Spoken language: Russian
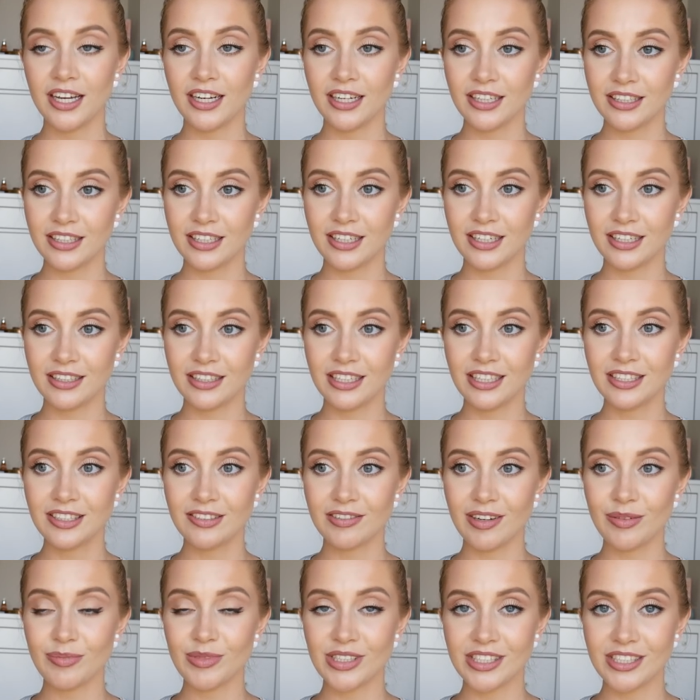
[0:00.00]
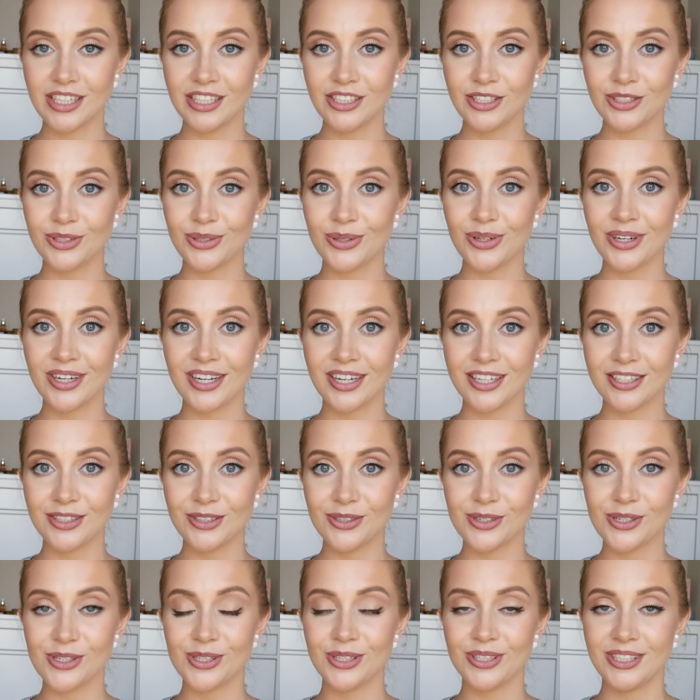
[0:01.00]
Это для нас с вами значит только
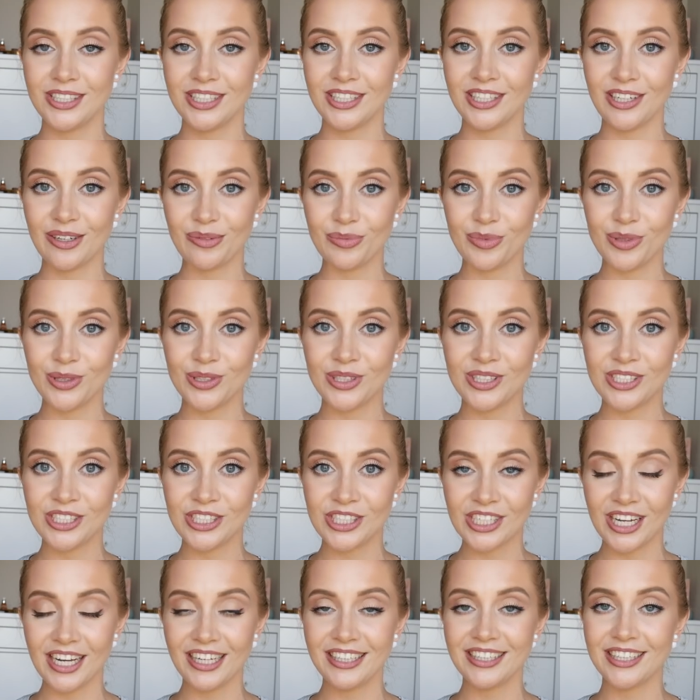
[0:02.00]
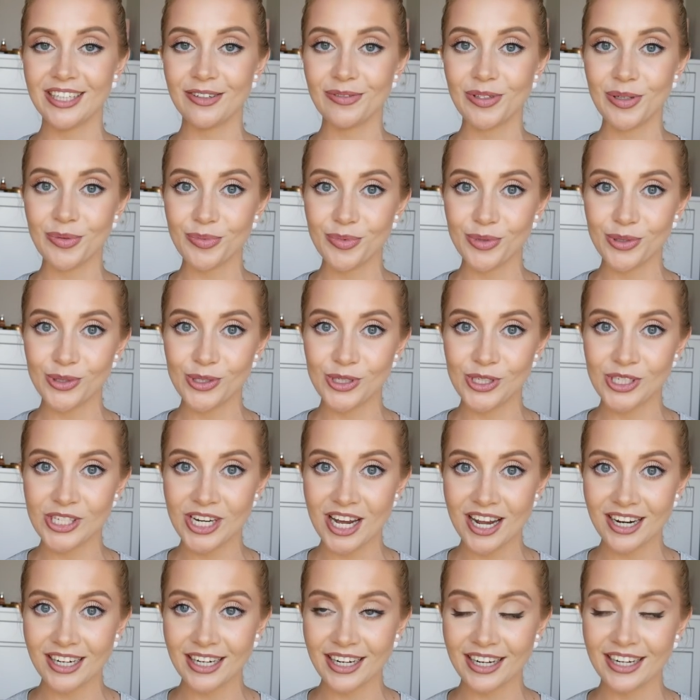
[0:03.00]
одно, что тело будет дышать, нам не будет
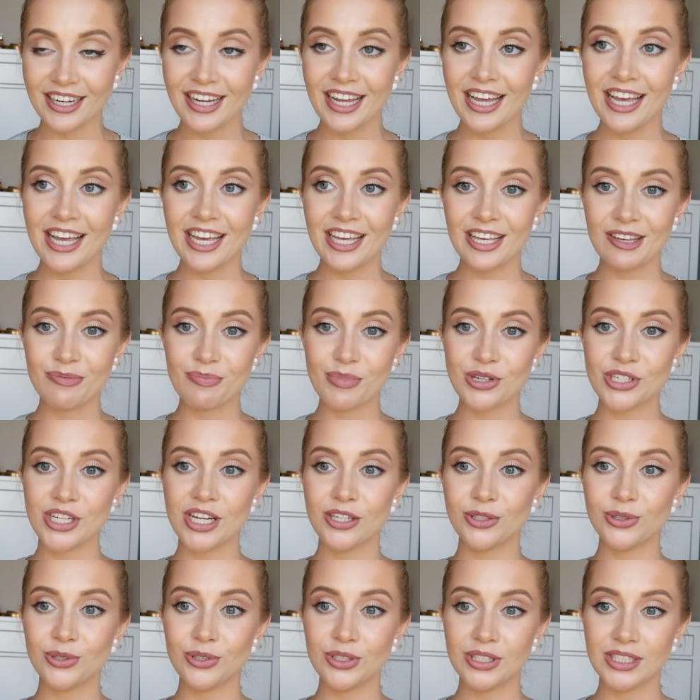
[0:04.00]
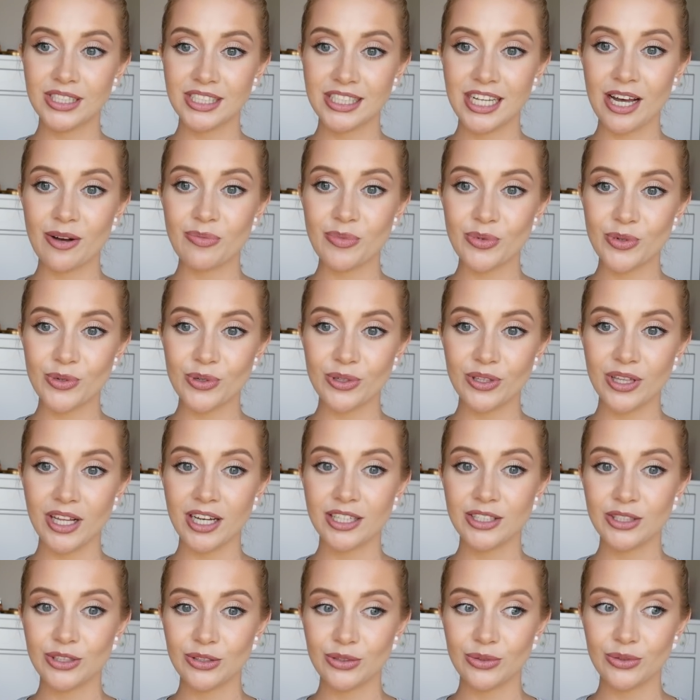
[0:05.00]
жарко. И, пожалуй, самую
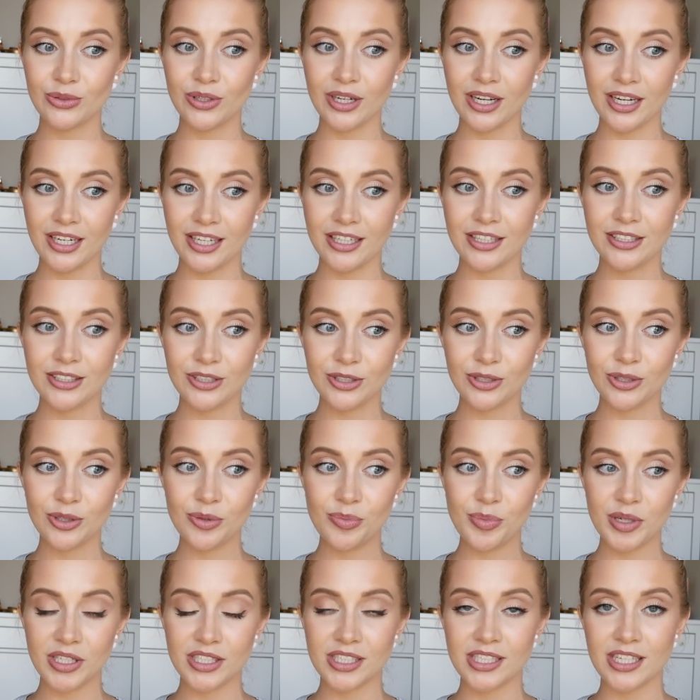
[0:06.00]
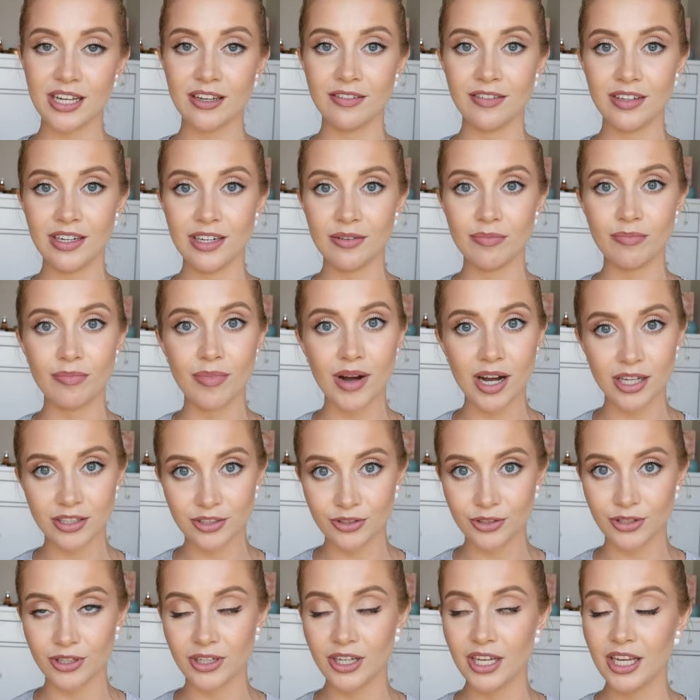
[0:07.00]
классную коллекцию представили
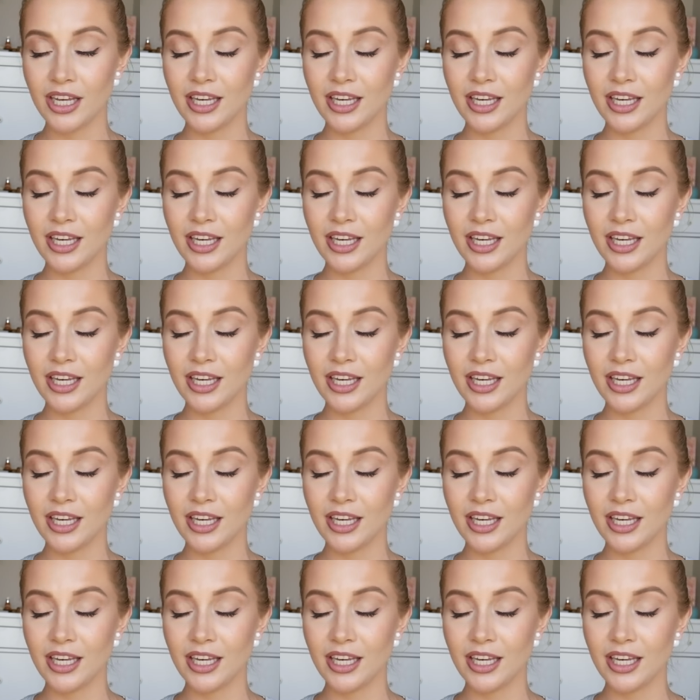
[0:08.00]
Манго.